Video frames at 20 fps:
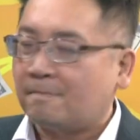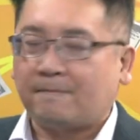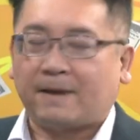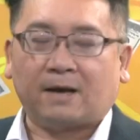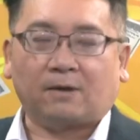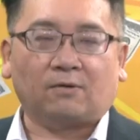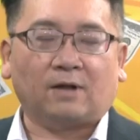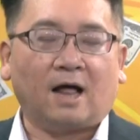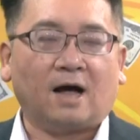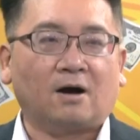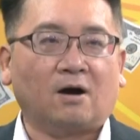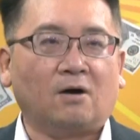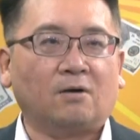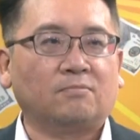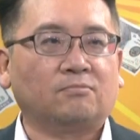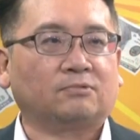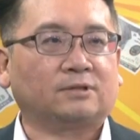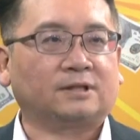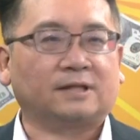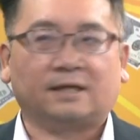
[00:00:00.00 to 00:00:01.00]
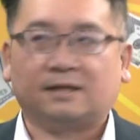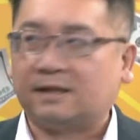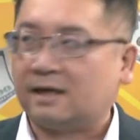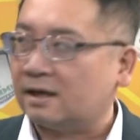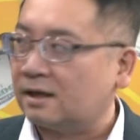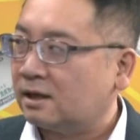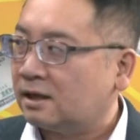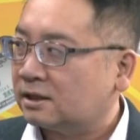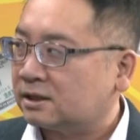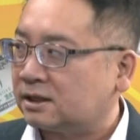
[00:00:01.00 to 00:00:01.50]
美国的航空母舰
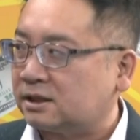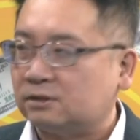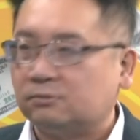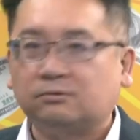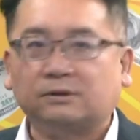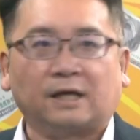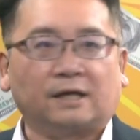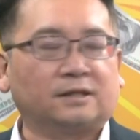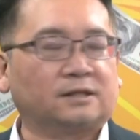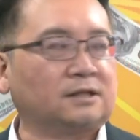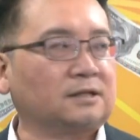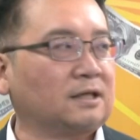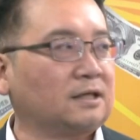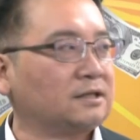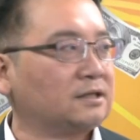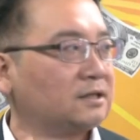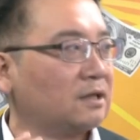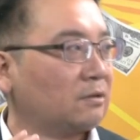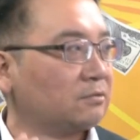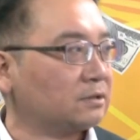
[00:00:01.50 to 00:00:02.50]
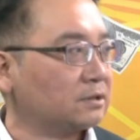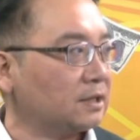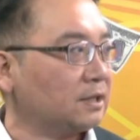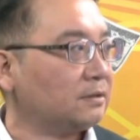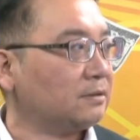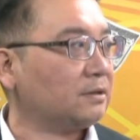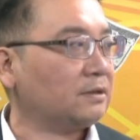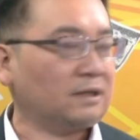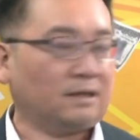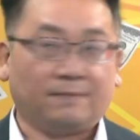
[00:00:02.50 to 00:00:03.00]
呢、啊，几乎等于是一个小镇，